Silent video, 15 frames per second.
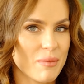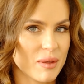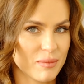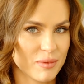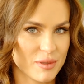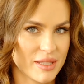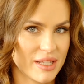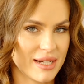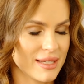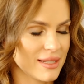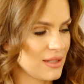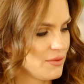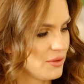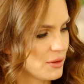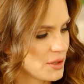B-Booster
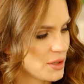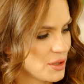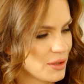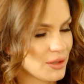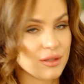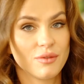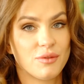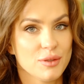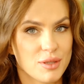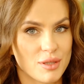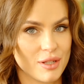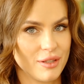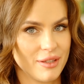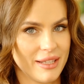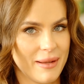jest
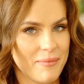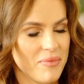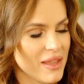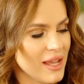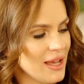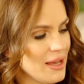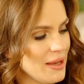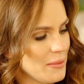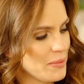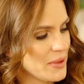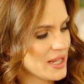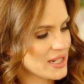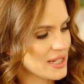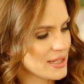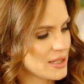dwustronne.
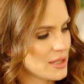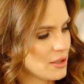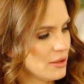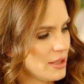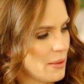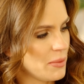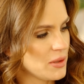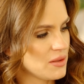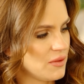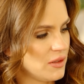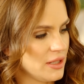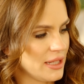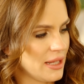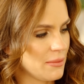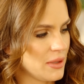Pierwsza strona
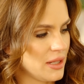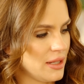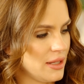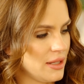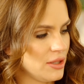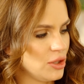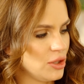pozwoli nam e,